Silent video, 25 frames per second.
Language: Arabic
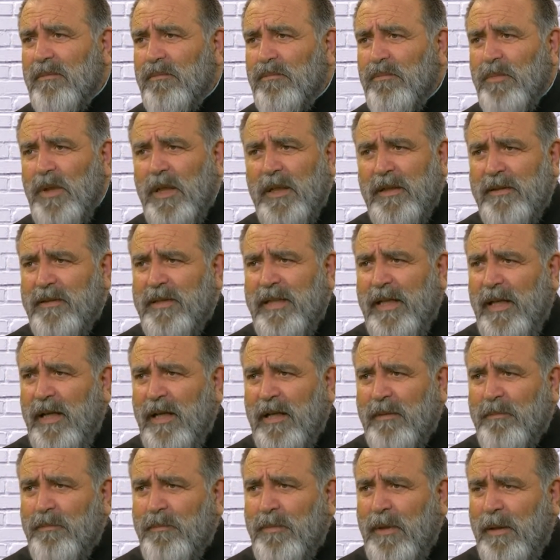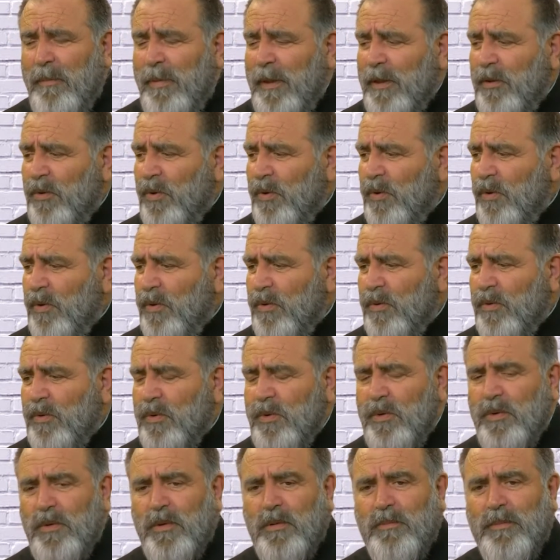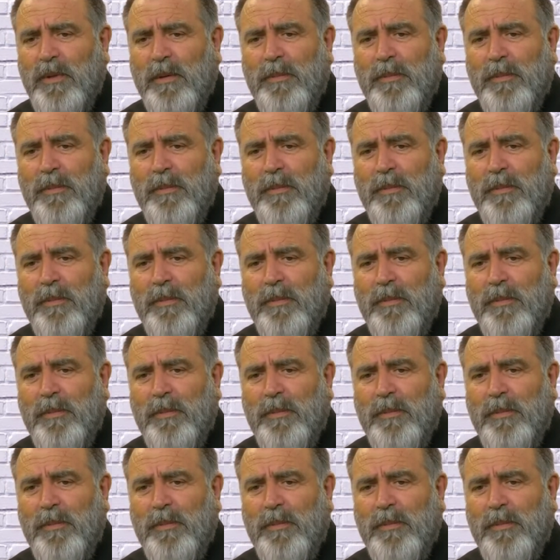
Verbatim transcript: لذلك ما بدهم انه ما